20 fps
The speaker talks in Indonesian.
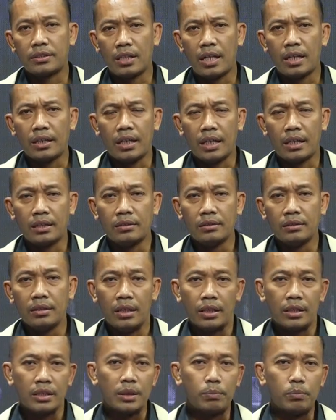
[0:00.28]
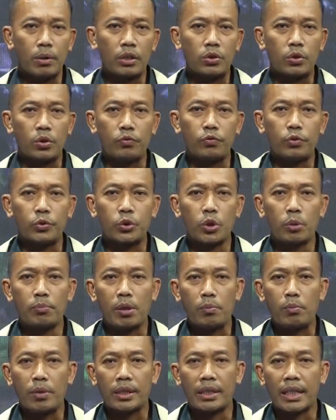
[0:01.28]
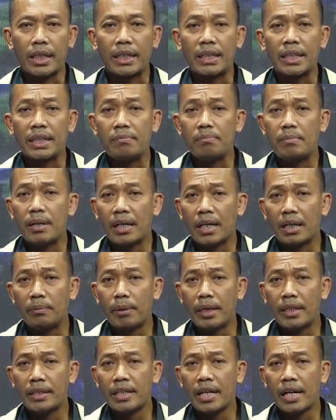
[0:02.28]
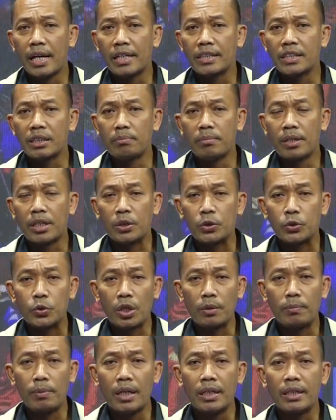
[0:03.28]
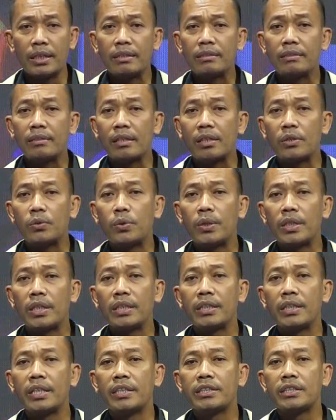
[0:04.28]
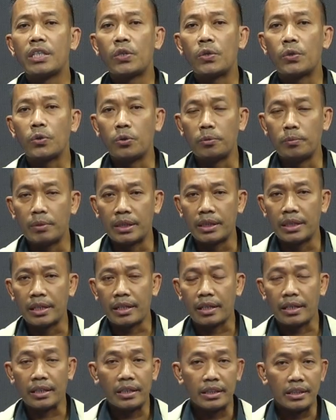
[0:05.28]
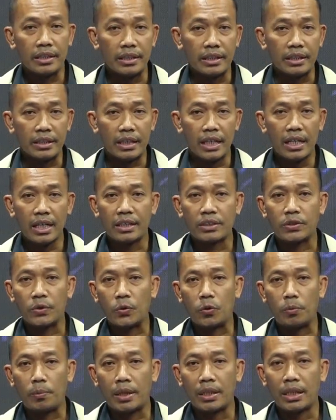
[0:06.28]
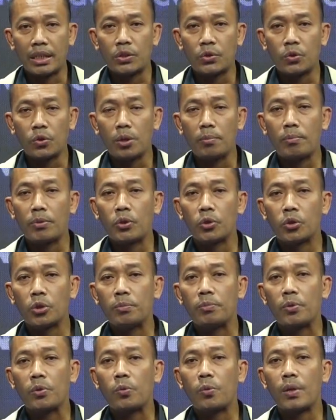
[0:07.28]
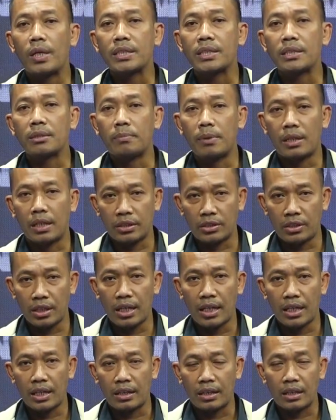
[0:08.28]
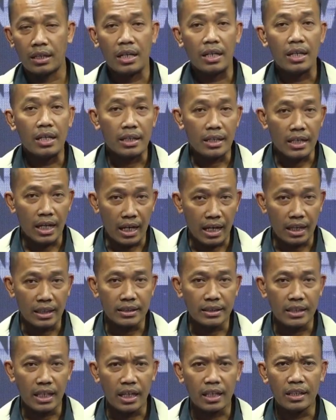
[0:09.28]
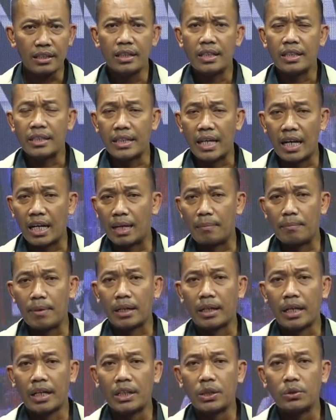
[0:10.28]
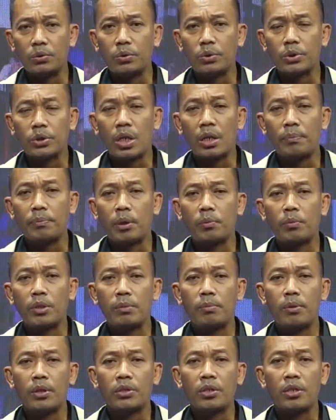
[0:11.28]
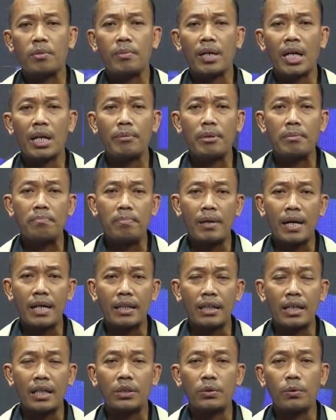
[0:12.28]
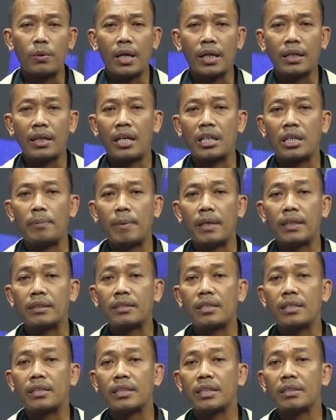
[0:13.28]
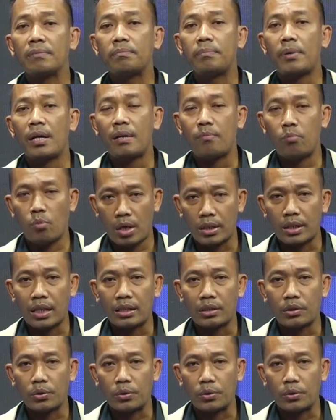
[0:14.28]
kecelakaan, sebuah truk fuso bermuatan timbangan bayi dari arah Jember tujuan Bali terguling di jalur Gumitir, hingga seluruh badan truk menutup ruas seberang jalan. Naasnya, dalam laka itu, seorang pengemudi motor mengalami patah tulang akibat tertimpa muatan